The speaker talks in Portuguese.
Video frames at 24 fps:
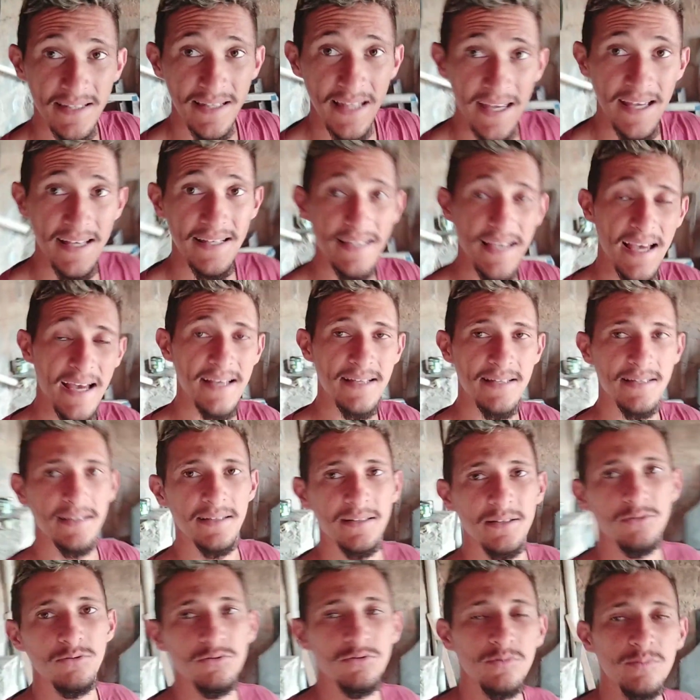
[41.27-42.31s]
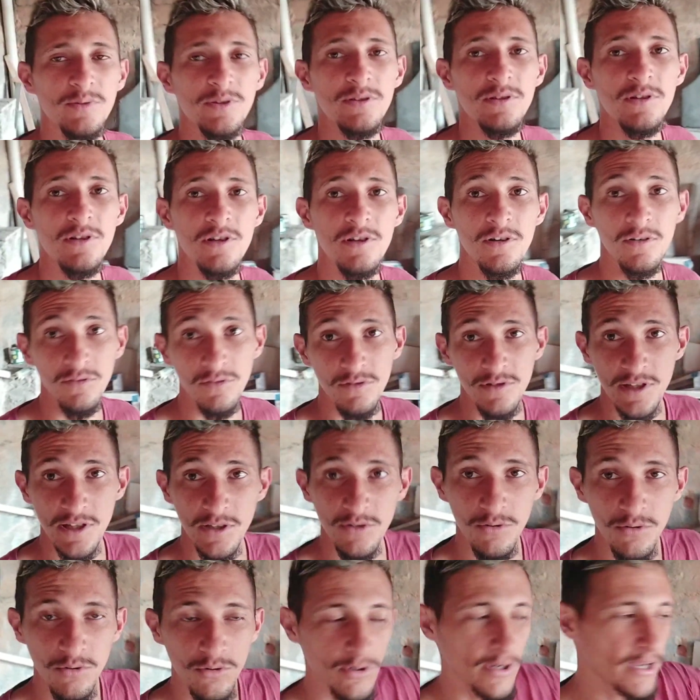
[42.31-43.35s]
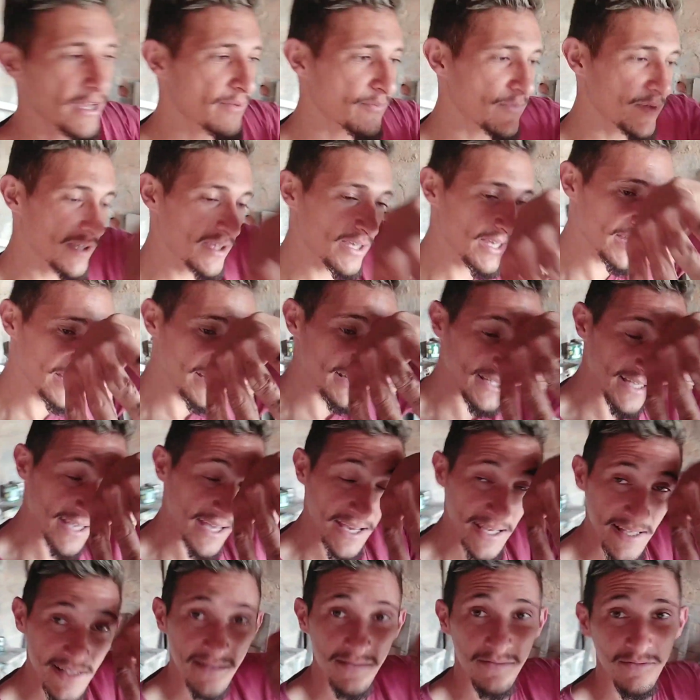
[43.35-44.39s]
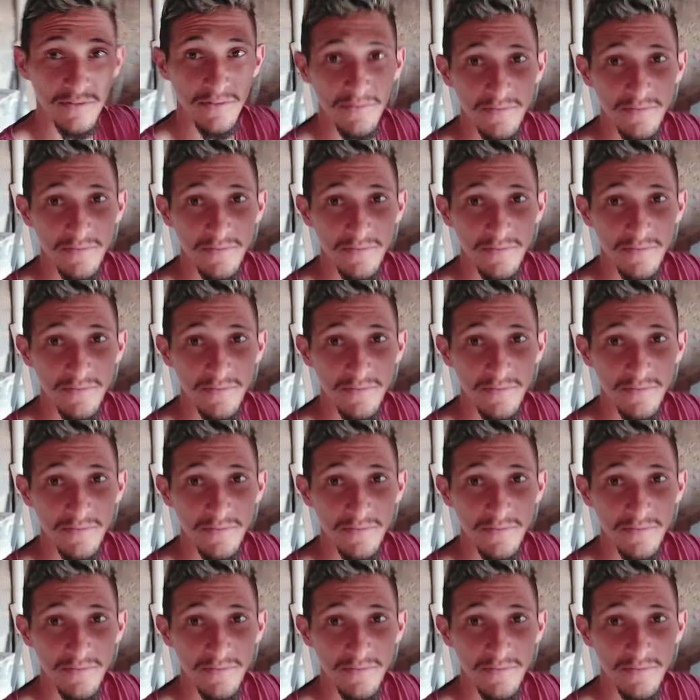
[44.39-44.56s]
10 reais cada número, você concorrer a 1.500 reais.